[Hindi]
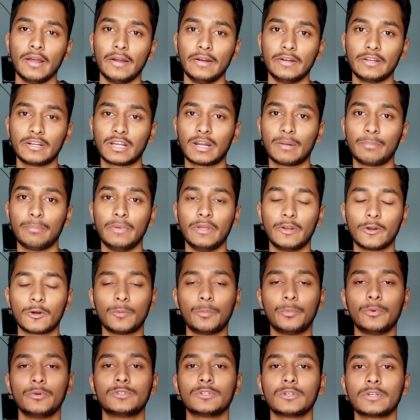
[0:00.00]
एंड अगर आप मेरे
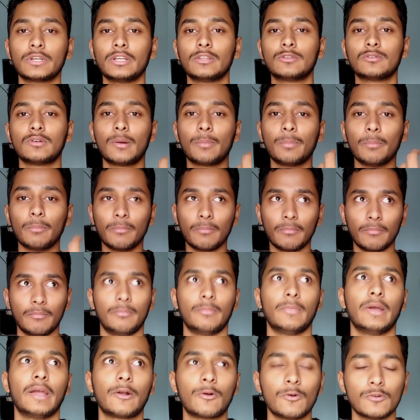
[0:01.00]
को पूछोगे तो आप
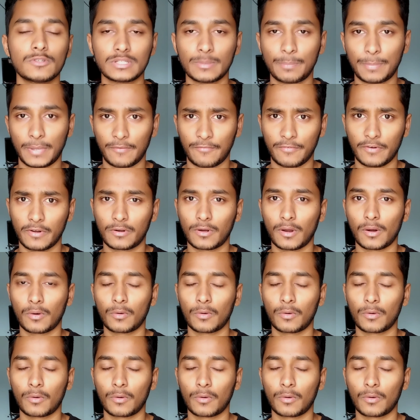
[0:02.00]
मैं कौन सा प्रेफर